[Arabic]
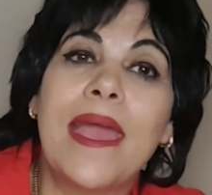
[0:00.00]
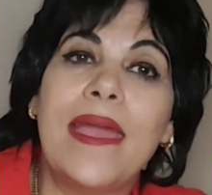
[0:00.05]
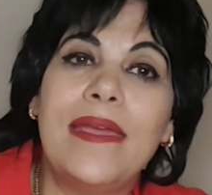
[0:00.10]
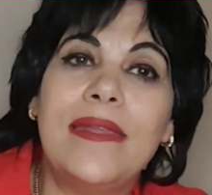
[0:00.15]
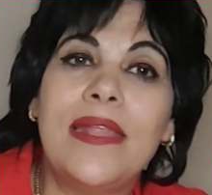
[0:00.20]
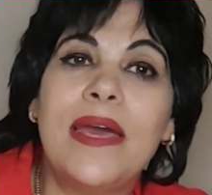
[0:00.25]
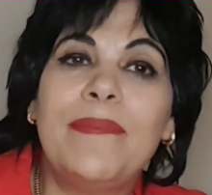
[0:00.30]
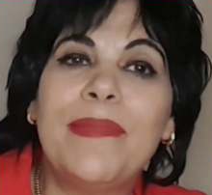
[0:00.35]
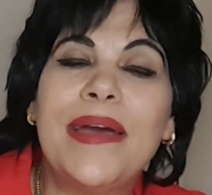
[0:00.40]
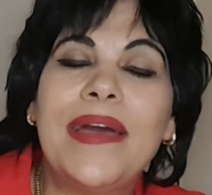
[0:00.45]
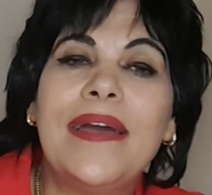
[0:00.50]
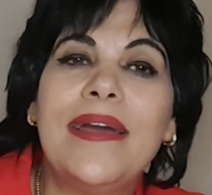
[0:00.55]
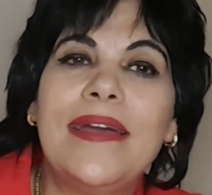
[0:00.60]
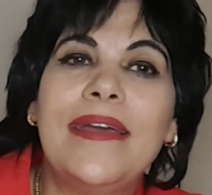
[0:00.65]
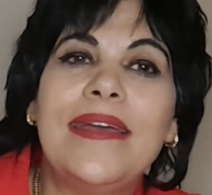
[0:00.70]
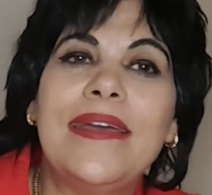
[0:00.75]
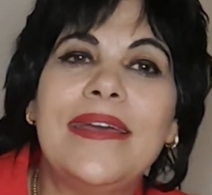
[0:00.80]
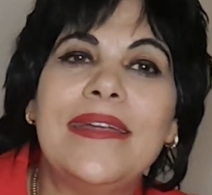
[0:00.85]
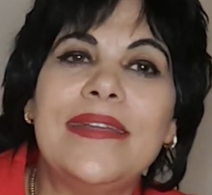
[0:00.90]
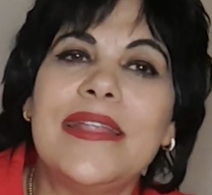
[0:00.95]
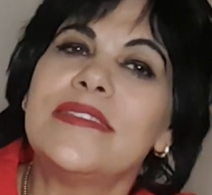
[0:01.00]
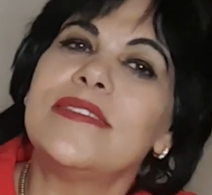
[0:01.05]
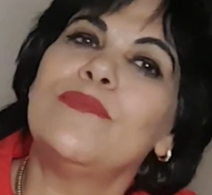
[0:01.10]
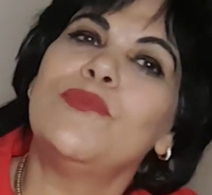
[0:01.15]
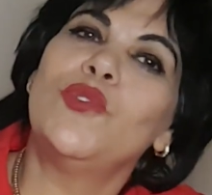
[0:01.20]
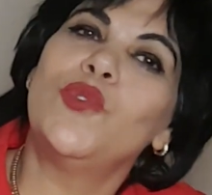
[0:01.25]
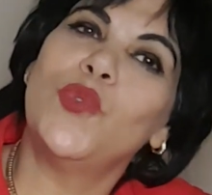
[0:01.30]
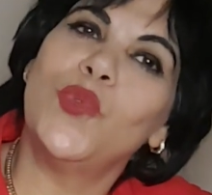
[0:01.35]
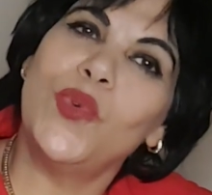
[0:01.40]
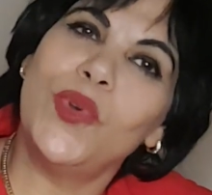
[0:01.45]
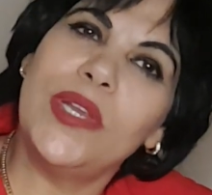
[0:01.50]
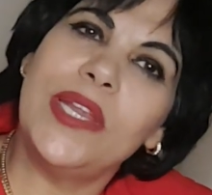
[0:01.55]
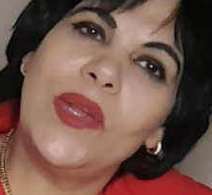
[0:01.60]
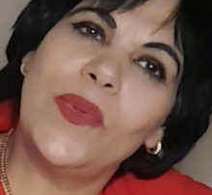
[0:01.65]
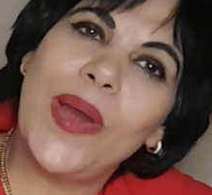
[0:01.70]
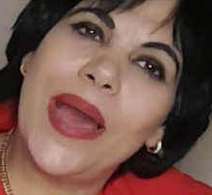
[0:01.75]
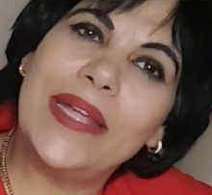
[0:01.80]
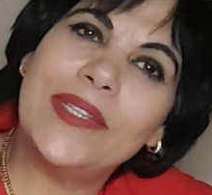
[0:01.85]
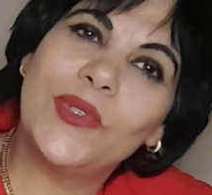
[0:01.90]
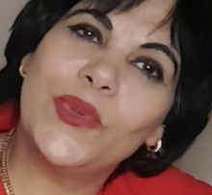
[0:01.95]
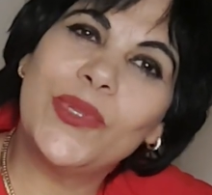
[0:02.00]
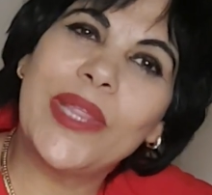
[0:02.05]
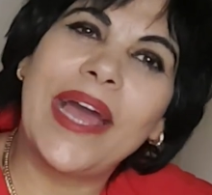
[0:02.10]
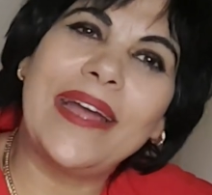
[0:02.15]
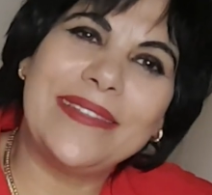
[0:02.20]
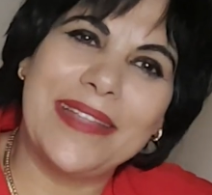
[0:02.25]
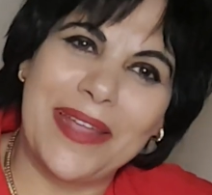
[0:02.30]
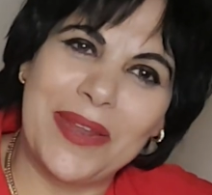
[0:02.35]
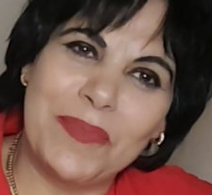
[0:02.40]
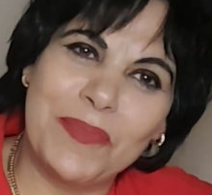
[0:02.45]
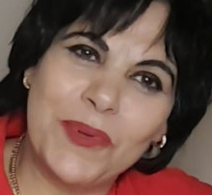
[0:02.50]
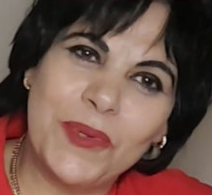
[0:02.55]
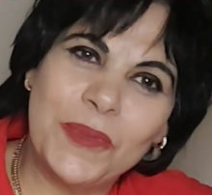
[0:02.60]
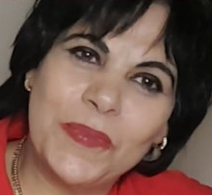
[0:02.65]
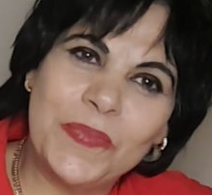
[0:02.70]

انما آه، لازم تقول الوقت وتحترم